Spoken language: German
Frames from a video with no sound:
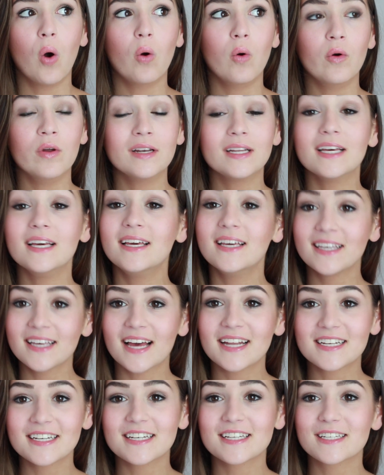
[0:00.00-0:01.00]
Und ich
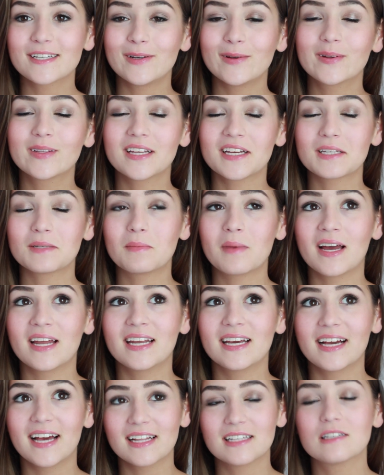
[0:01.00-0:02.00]
hatte das Glück, dass
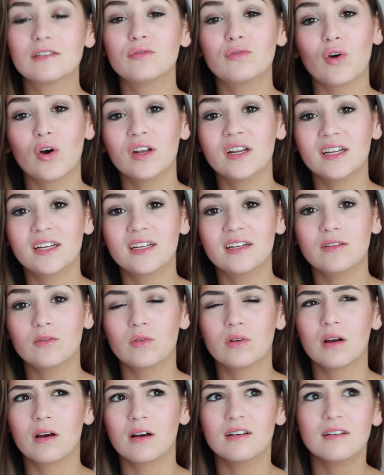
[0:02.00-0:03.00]
meine ganzen Freundinnen
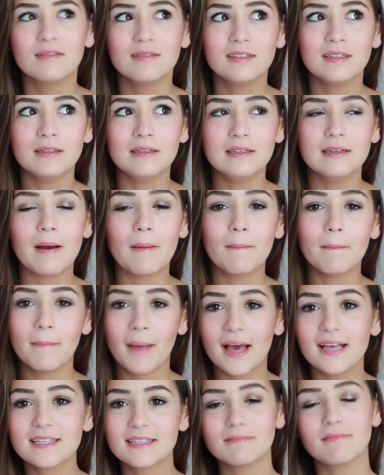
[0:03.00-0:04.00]
oder die
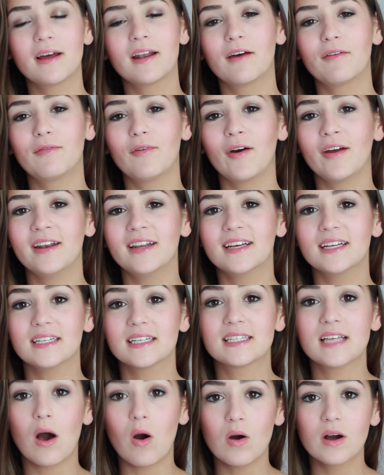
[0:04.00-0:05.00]
meisten meiner Freunde
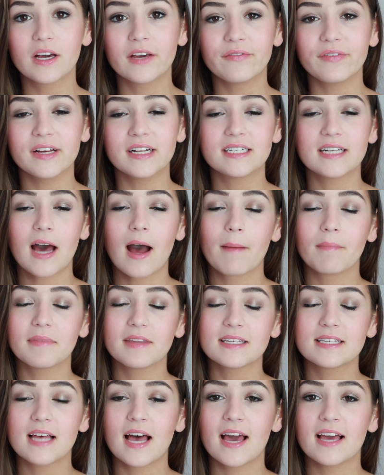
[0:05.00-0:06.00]
das auch gewählt haben.
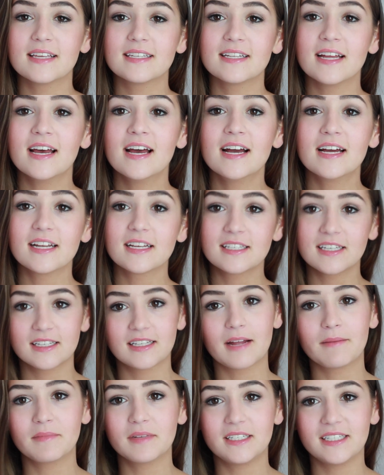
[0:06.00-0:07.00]
Das heißt, dass ich
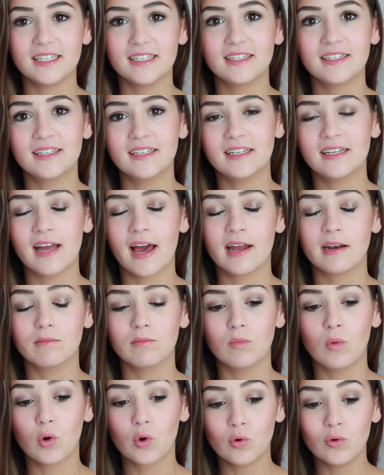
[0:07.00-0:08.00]
dann mit denen in
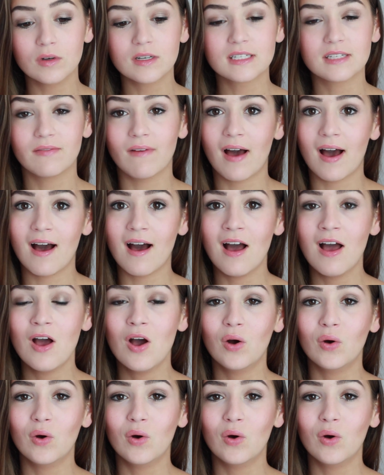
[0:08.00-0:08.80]
einem Kurs war.